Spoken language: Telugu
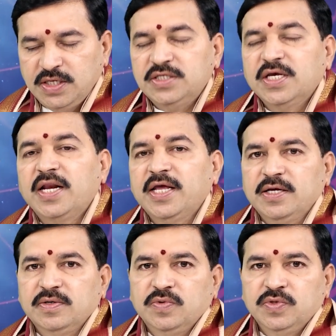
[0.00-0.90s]
ఈసారి
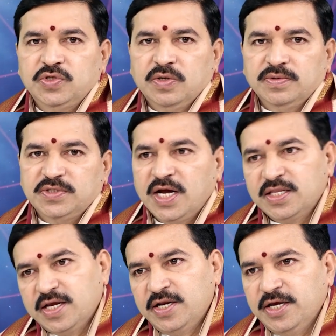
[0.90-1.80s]
కొంచెం
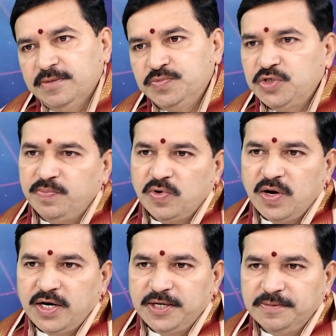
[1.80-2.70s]
జాగ్రత్తగానే
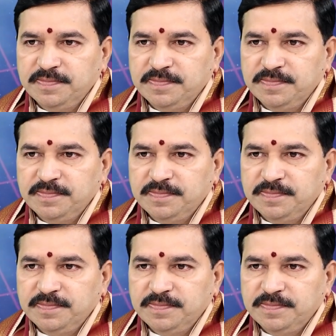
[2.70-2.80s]
చెప్పుకోవాలండి